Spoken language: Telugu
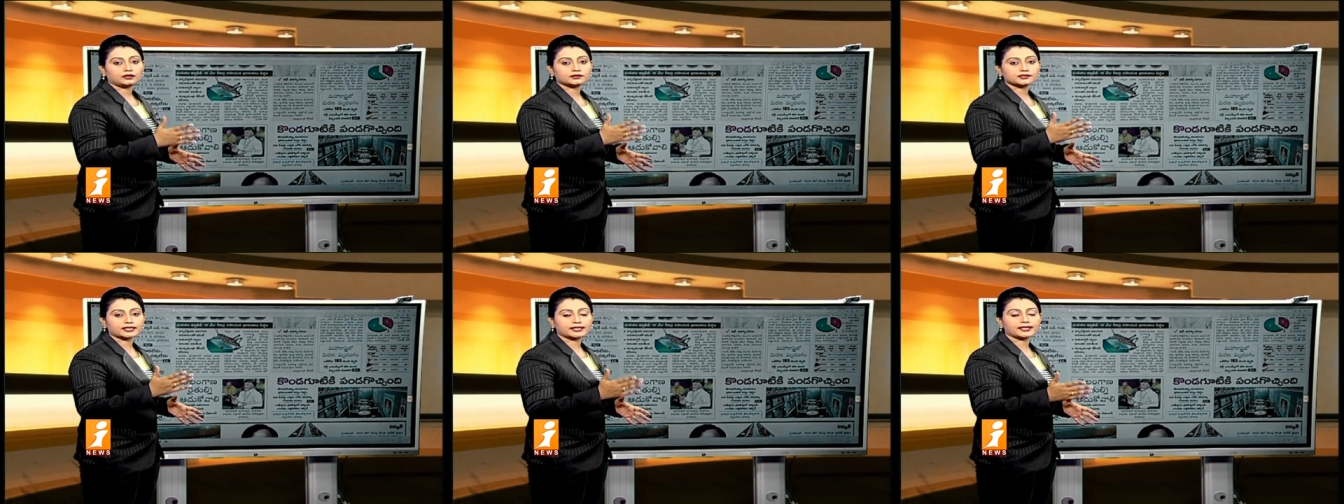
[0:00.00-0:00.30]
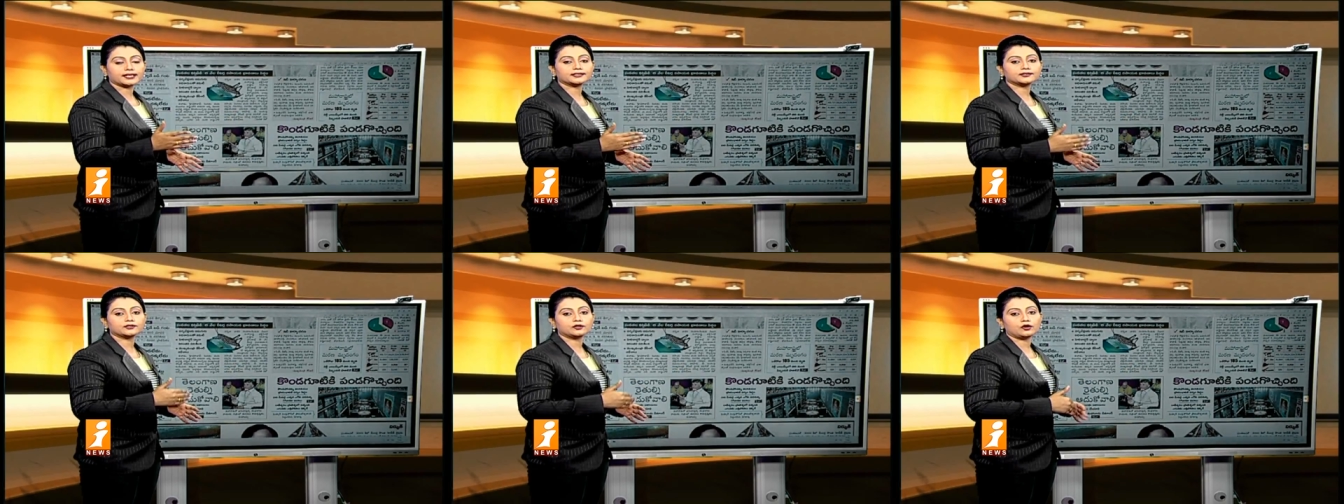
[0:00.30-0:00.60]

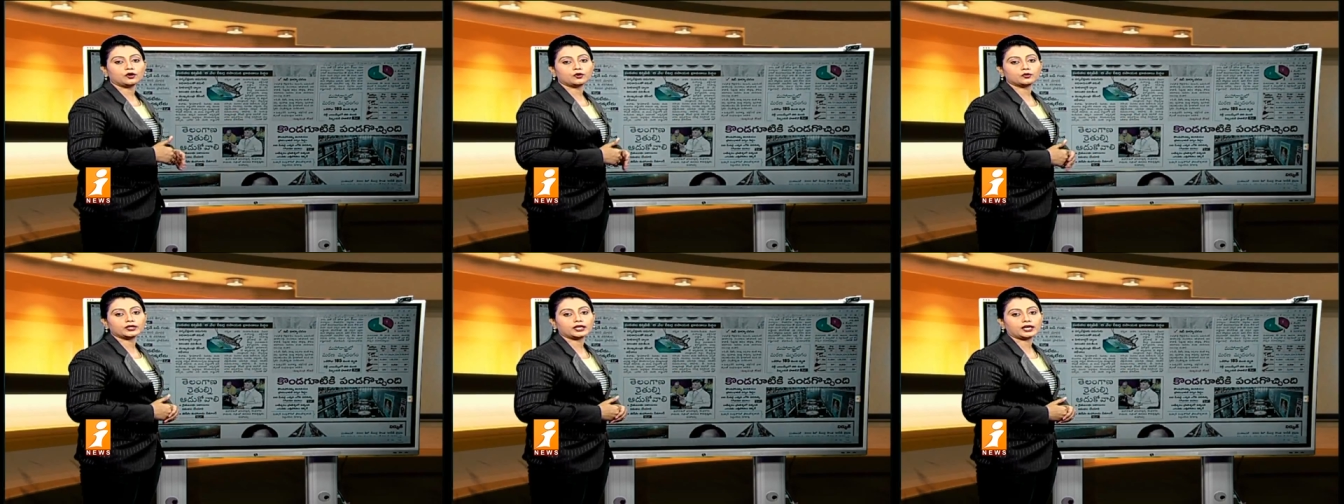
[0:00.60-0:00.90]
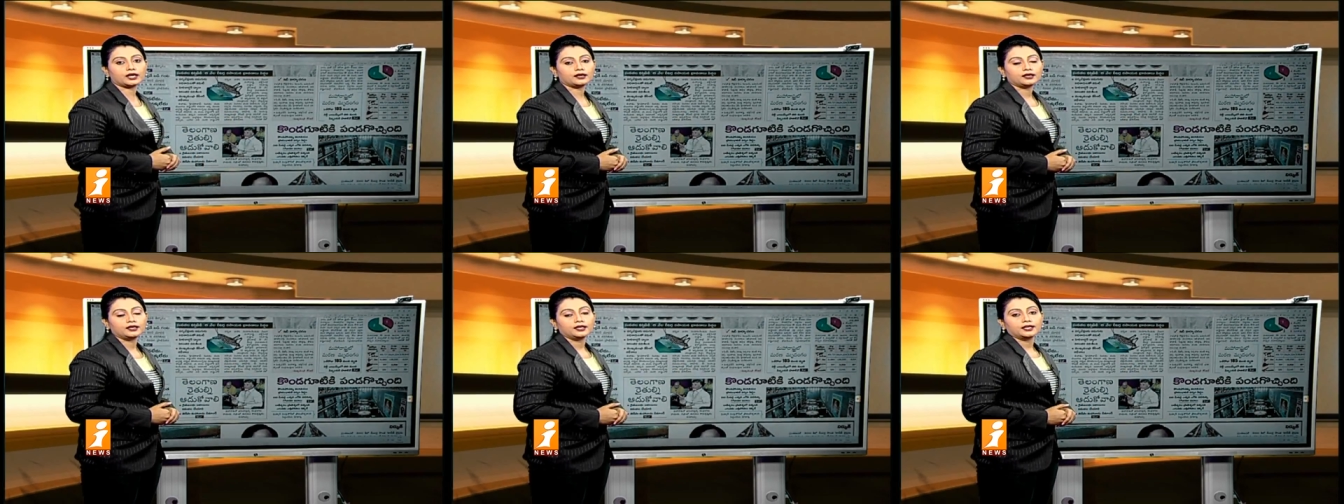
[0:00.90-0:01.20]
సరిహద్దుల్లో ఉన్న
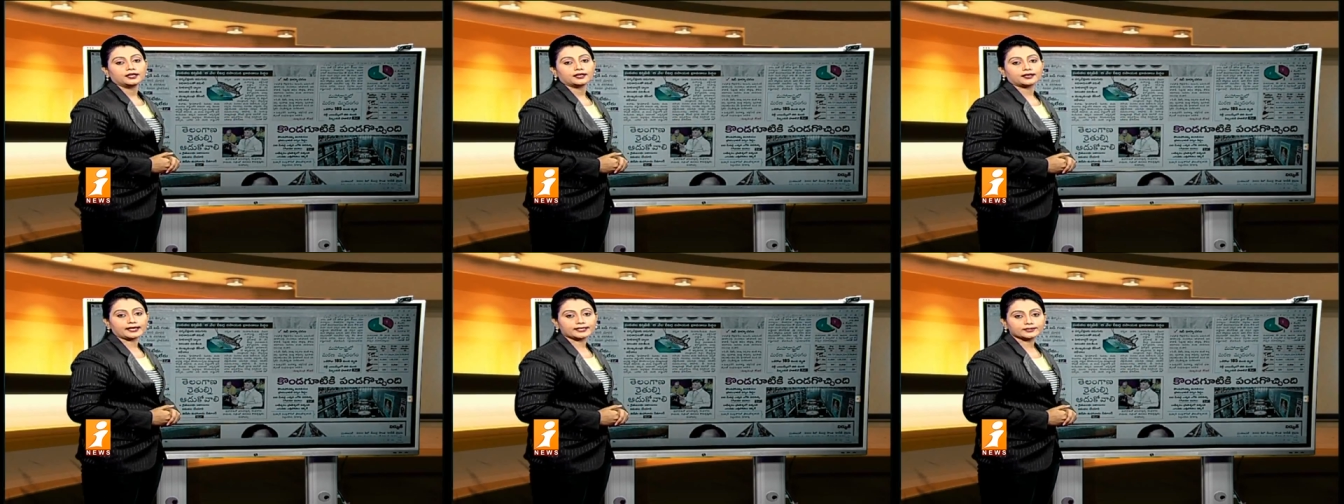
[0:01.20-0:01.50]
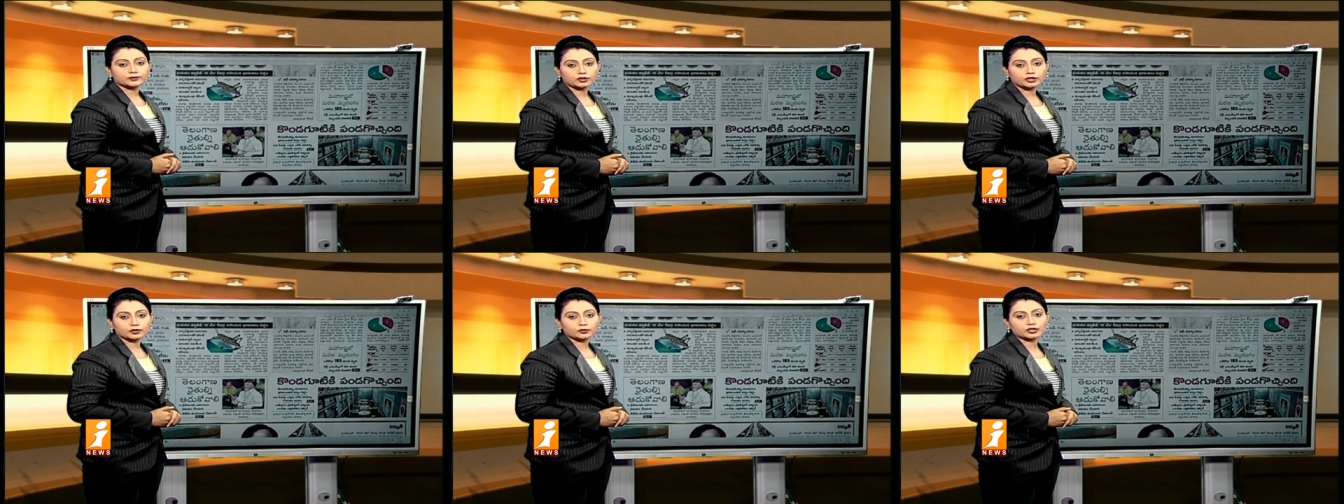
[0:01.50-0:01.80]

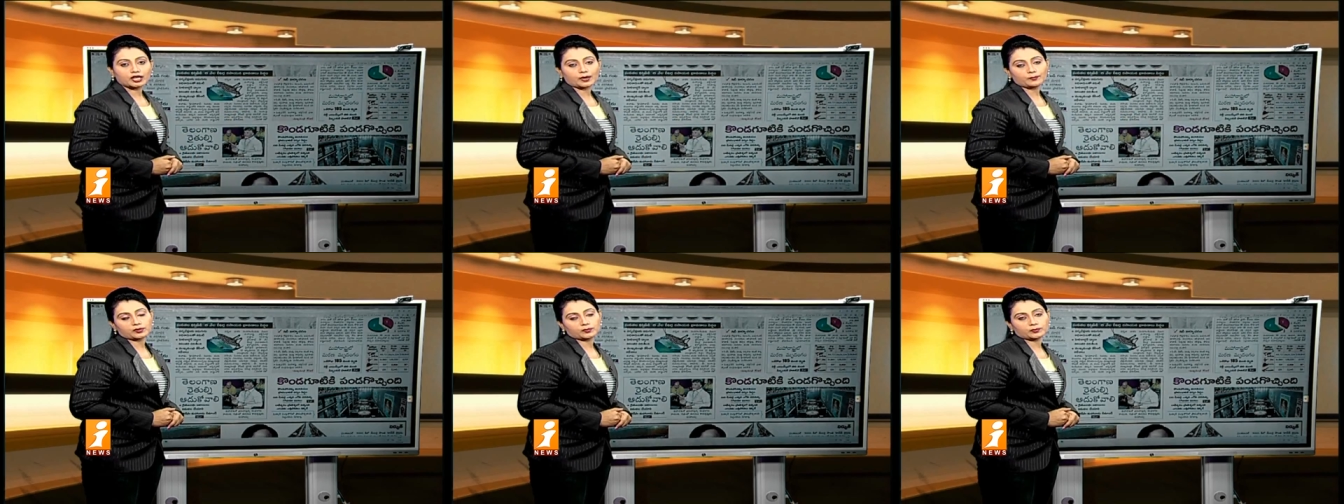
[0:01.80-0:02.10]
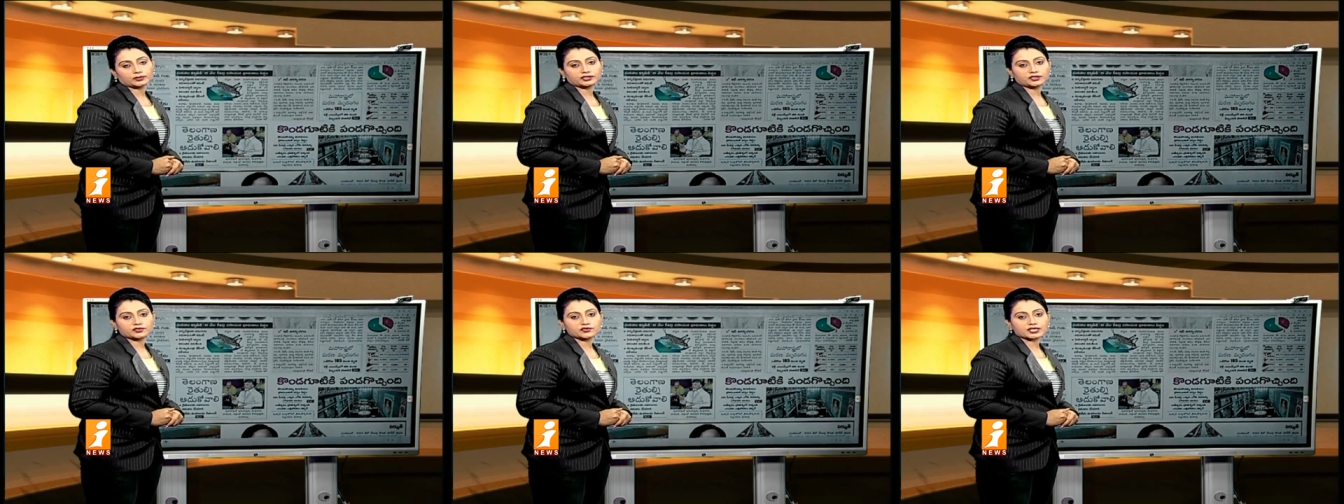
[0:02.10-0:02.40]
రైతుల్ని కూడా
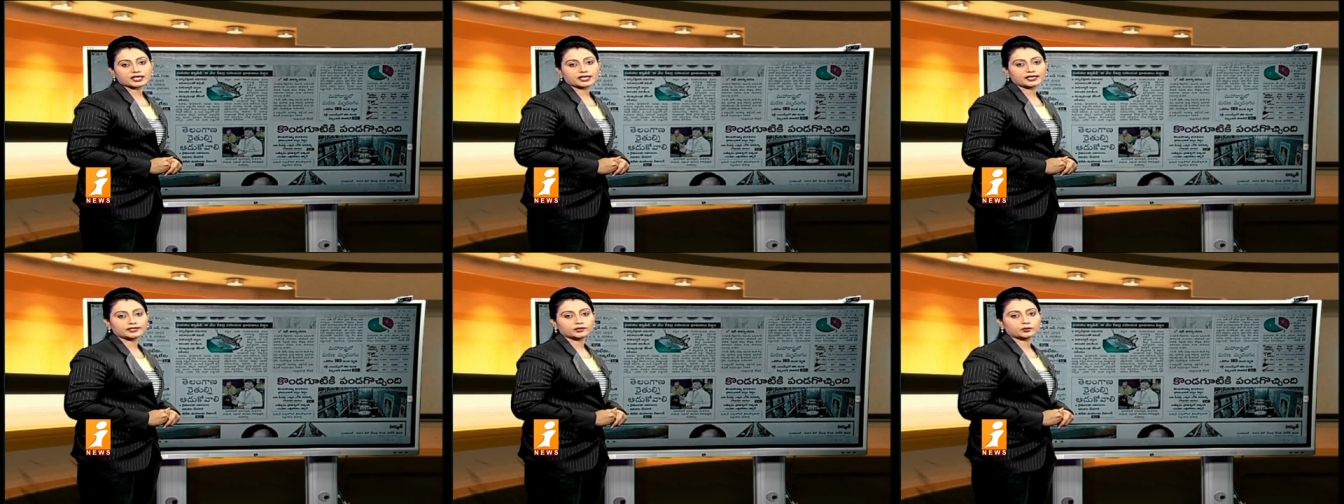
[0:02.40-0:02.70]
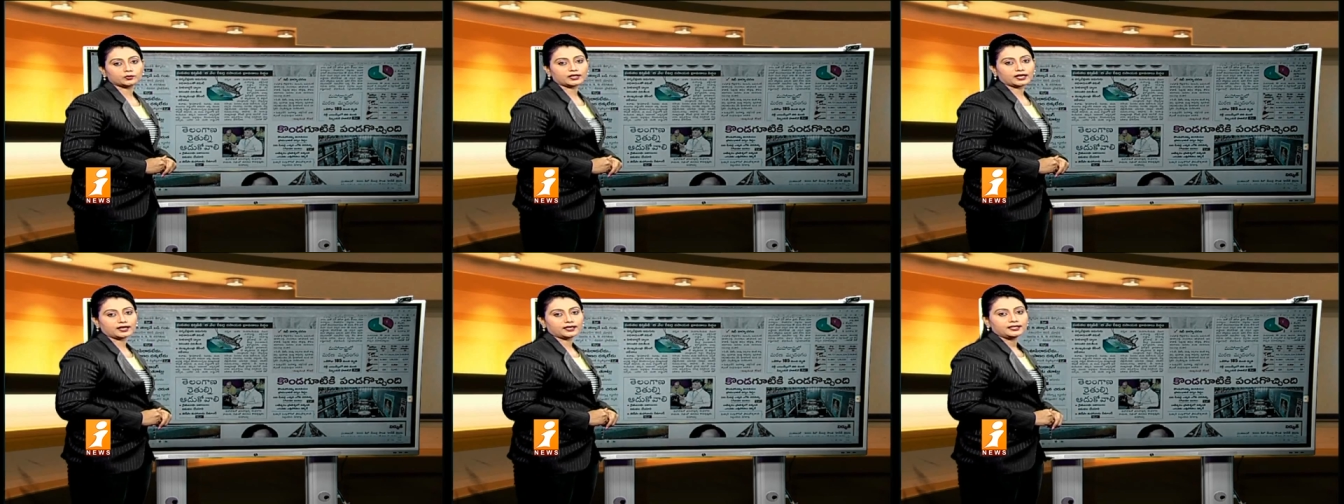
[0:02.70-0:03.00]
అప్రమత్తం చేయాలని
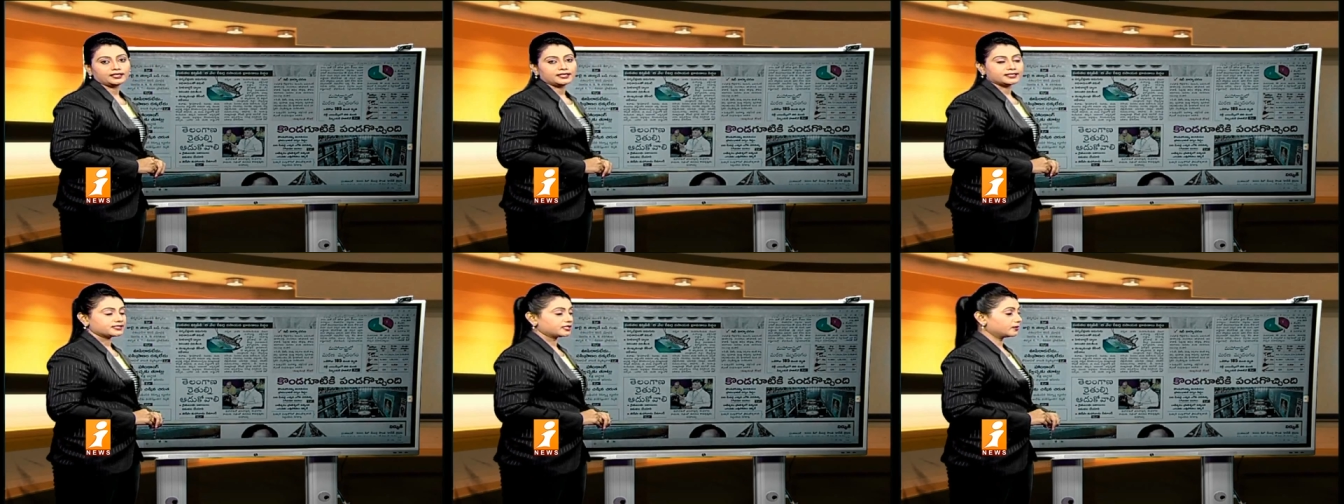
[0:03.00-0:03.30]
కూడా సీఎం